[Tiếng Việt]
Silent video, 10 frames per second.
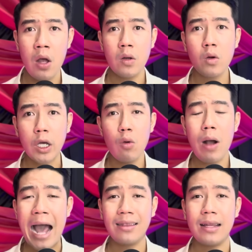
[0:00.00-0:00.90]
Nó kêu
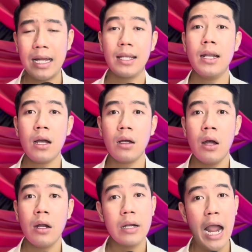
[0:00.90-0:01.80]
ạch ạch gì đó,
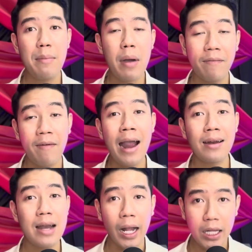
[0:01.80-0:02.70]
để mà phát
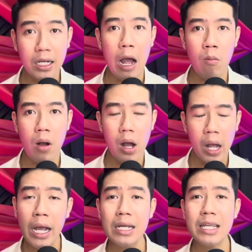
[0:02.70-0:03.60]
ra cái tiếng động,
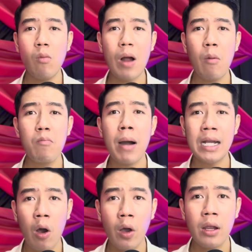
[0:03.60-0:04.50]
hy vọng ông bà
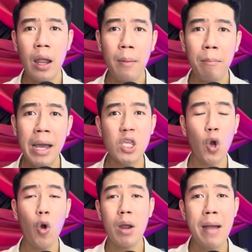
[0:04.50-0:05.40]
nội, mấy
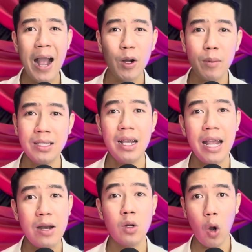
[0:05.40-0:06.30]
chú mấy bác của mình sẽ
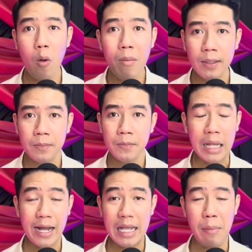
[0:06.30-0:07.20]
nghe rồi cứu mình.
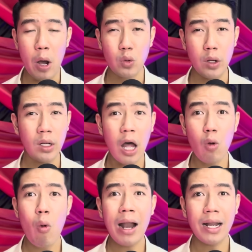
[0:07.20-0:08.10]
Tại vì mọi chuyện nó tới
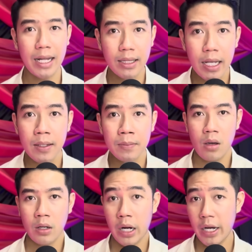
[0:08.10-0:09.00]
quá là nhanh đi.
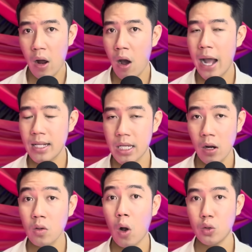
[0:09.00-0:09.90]
Khi đó anh
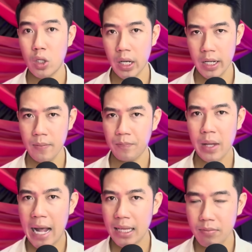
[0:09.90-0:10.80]
vẫn còn suy nghĩ.
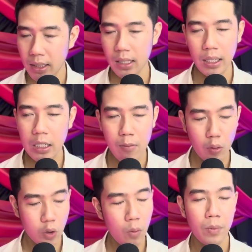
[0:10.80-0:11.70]
Anh bình tĩnh được
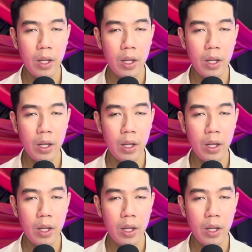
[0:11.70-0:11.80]
một chút.